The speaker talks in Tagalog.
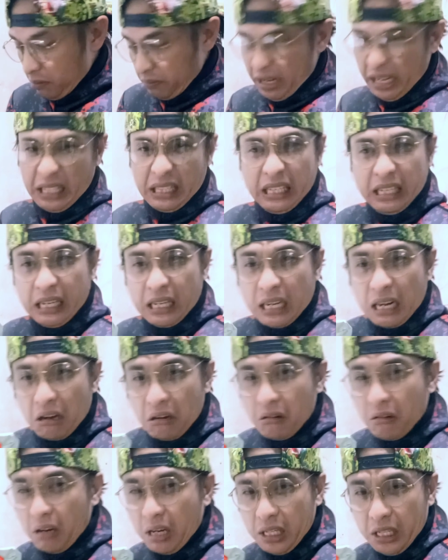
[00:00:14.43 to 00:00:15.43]
May idea na
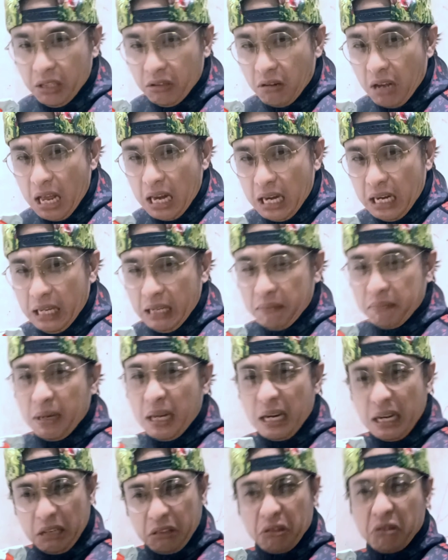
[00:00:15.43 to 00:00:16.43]
ako kung kanino galing.
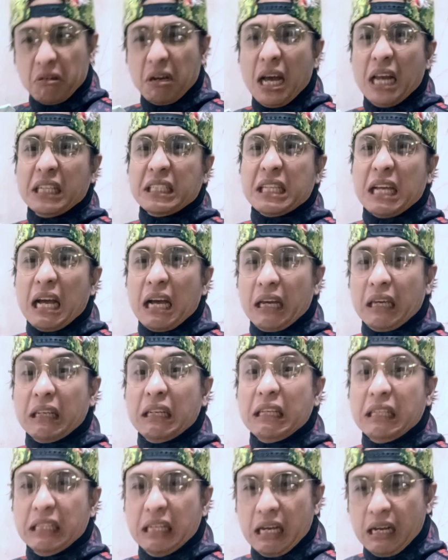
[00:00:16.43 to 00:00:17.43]
Parang ito yung galing sa akin
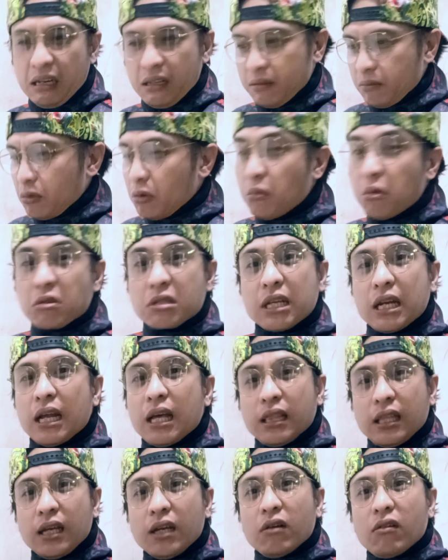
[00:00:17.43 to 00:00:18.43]
ninang. Bumuksan
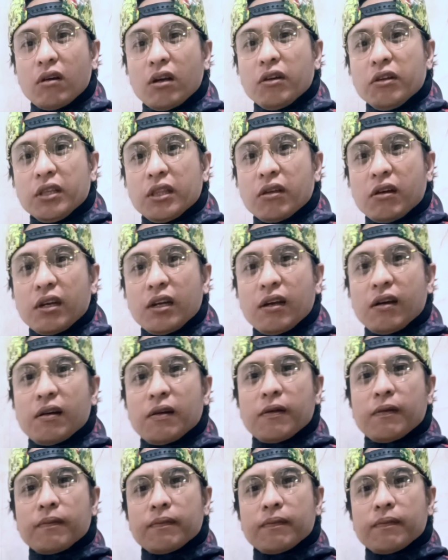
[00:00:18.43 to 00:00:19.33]
natin kung ano ito na.